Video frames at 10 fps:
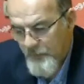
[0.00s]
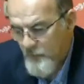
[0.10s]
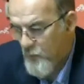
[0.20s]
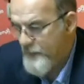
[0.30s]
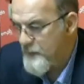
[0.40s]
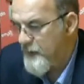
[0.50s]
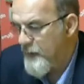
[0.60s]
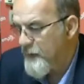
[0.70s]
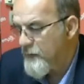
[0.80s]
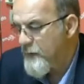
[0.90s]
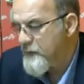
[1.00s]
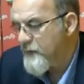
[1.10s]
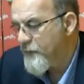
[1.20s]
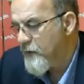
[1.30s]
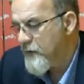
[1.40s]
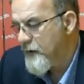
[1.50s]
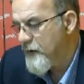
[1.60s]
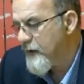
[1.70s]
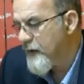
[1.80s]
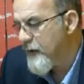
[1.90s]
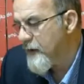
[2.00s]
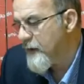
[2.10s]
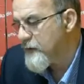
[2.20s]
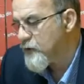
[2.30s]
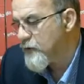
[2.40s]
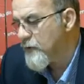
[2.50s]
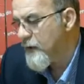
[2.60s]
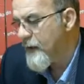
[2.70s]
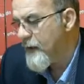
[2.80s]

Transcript: questa, questi fogli che sono la,